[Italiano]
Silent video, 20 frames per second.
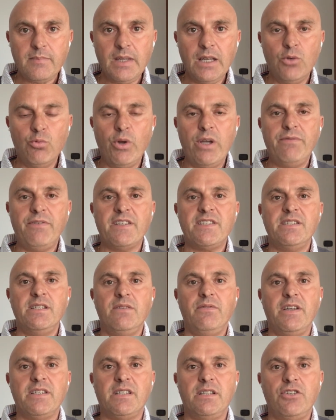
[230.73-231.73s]
L'UEFA si
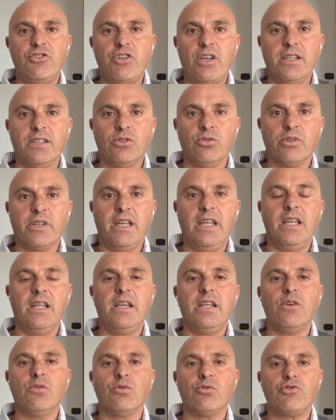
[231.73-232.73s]
difese dicendo che il
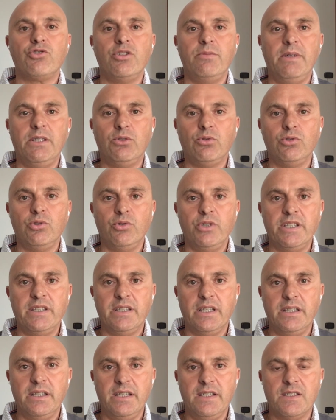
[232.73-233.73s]
riconoscimento di un
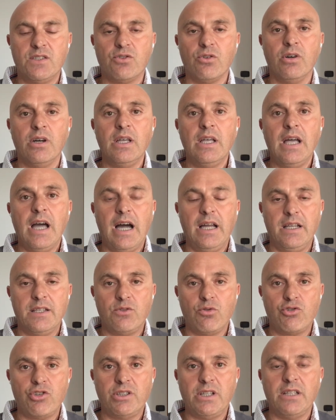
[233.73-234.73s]
indennizzo alle
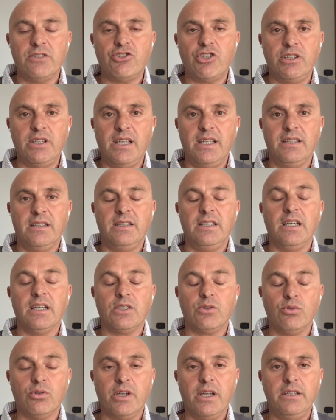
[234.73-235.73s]
società cedenti,
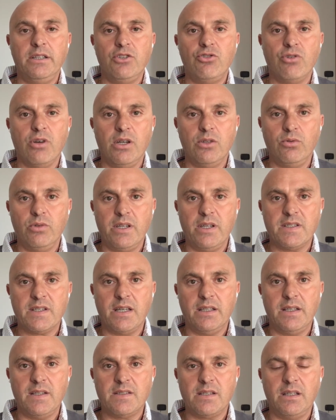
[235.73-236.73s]
ancorché di giocatori a
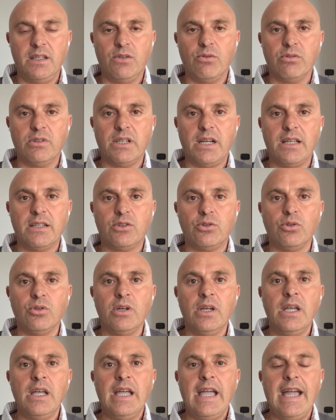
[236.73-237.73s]
scadenza di contratto,
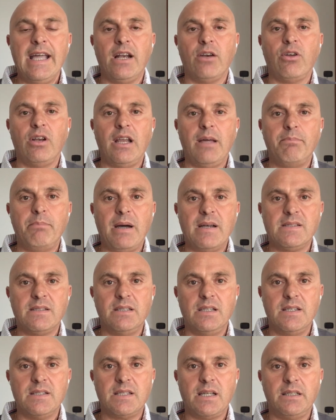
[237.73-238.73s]
erano alla base
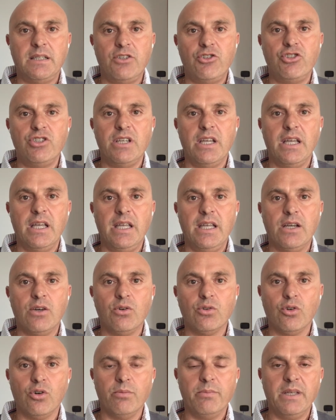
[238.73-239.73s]
delle strategie
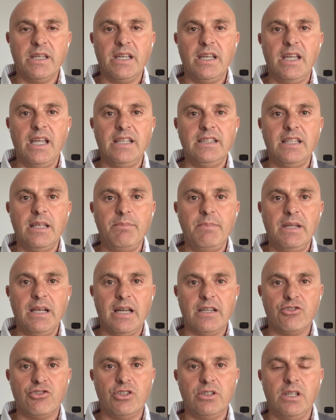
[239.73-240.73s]
economiche e dei
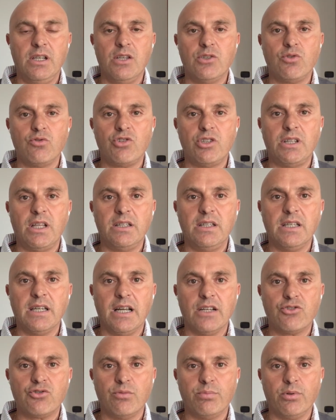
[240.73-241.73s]
bilanci delle società di
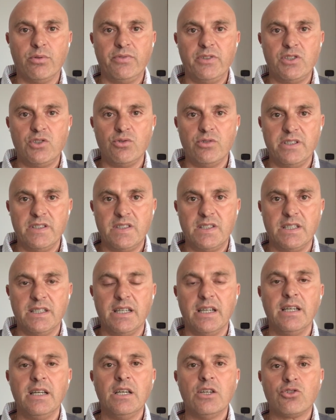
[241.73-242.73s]
calcio
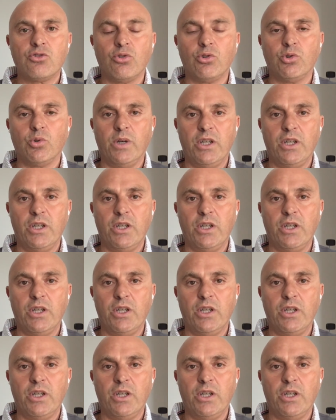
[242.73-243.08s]
professionistiche sotto